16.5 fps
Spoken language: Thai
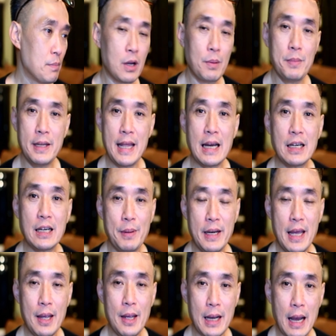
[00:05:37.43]
มีดั้งขึ้นมา
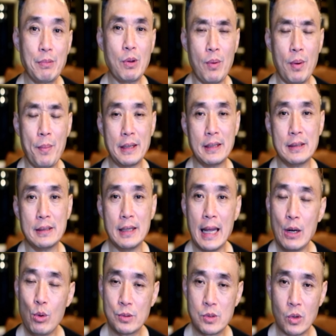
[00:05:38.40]
ได้ครับแต่ว่ามันได้
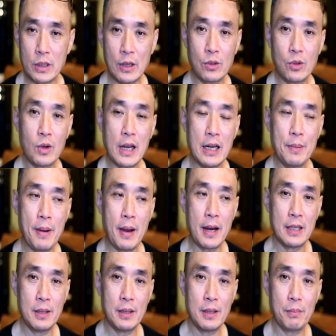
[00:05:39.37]
รูปทรงอย่างที่ต้องการหรือเปล่า
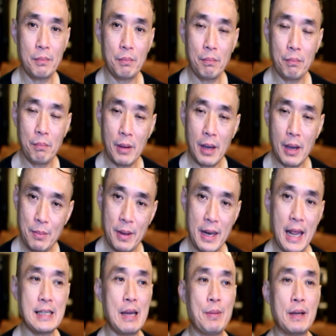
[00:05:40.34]
นี้อันนี้ไม่
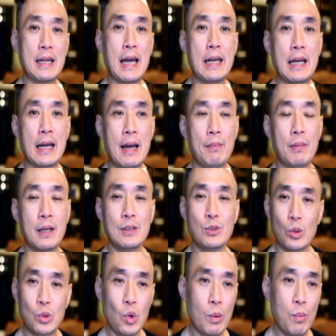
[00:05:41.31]
แน่ใจเหมือนกันนะครับงั้นส่
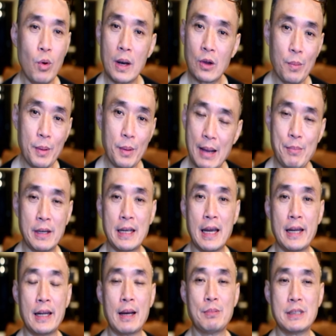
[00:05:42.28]
วนตัวพวกเราก็ไม่ทำเหมือนกัน
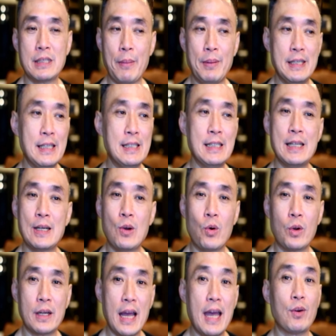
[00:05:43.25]
นะครับใส่เป็นชิ้นซิลิโค
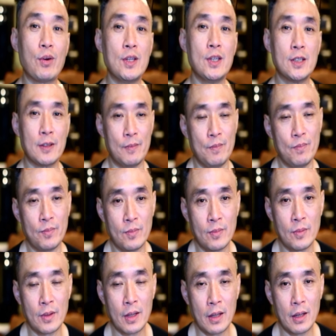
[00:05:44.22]
นง่ายกว่าเยอะ
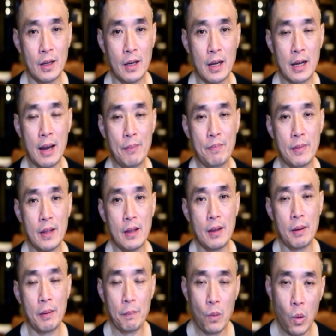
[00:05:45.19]
นะครับ
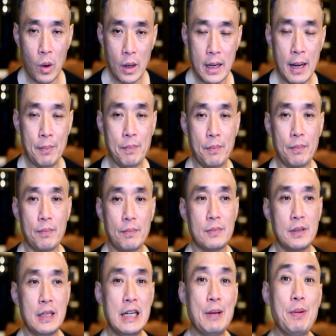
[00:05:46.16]
บวกกับ
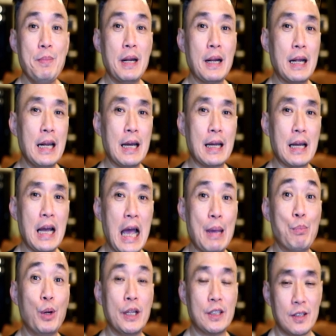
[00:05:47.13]
เดี๋ยวนี้มันมีเรียกไฮ
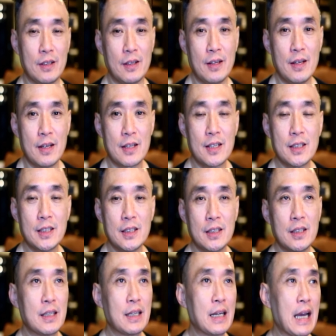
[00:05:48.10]
บริดก็คือ
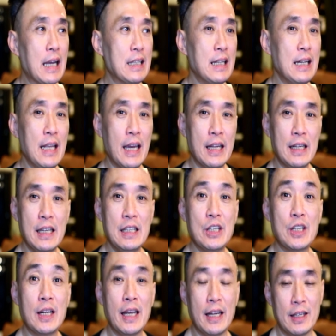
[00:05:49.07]
cartilage
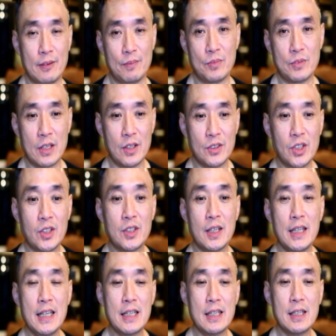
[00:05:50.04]
integrate
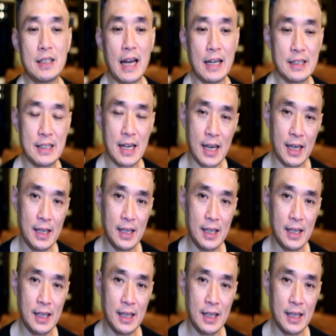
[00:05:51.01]
surgery คือการใช้